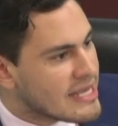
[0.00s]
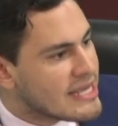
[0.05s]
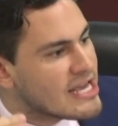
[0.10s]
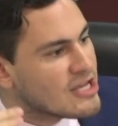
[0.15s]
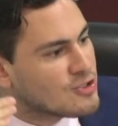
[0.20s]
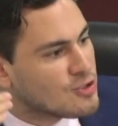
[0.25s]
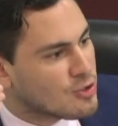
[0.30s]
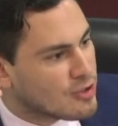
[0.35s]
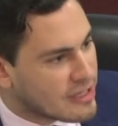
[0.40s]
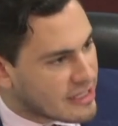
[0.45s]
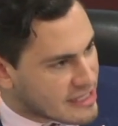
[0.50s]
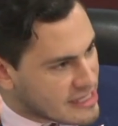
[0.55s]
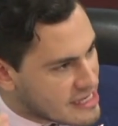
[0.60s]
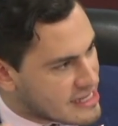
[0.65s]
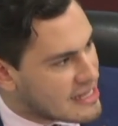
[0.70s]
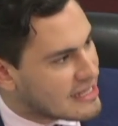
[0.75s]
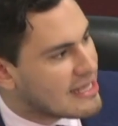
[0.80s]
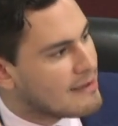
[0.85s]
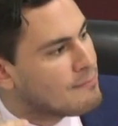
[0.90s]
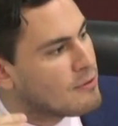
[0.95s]
Y eso
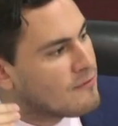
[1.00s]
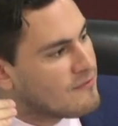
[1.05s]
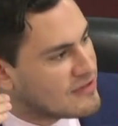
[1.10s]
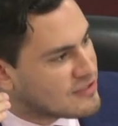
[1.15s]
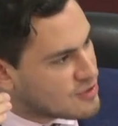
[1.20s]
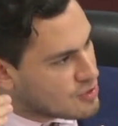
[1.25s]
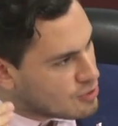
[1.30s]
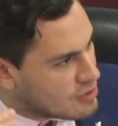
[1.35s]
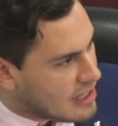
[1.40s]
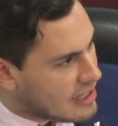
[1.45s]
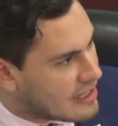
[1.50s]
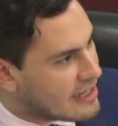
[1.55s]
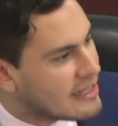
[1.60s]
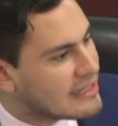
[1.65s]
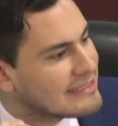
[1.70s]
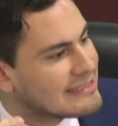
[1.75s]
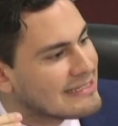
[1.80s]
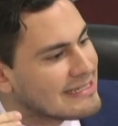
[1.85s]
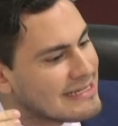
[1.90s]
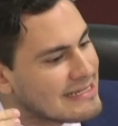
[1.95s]
requiere que
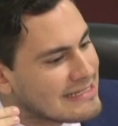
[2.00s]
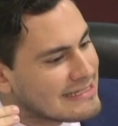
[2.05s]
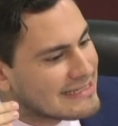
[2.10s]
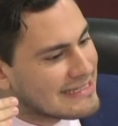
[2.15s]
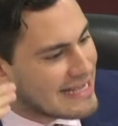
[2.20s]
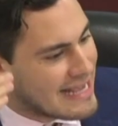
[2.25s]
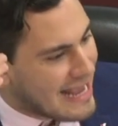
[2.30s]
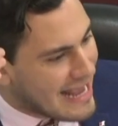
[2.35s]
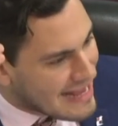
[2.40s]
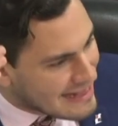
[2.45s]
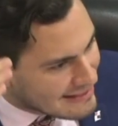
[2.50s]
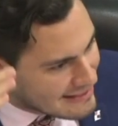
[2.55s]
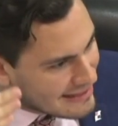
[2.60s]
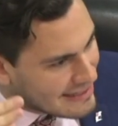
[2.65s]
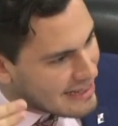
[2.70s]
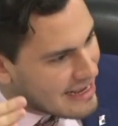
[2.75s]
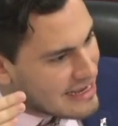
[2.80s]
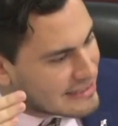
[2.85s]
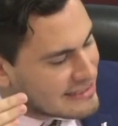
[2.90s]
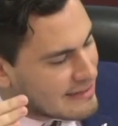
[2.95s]
profesionales se
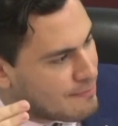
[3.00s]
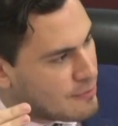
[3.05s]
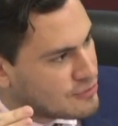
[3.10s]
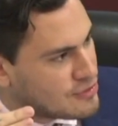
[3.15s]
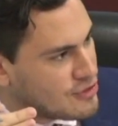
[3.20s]
entren a esas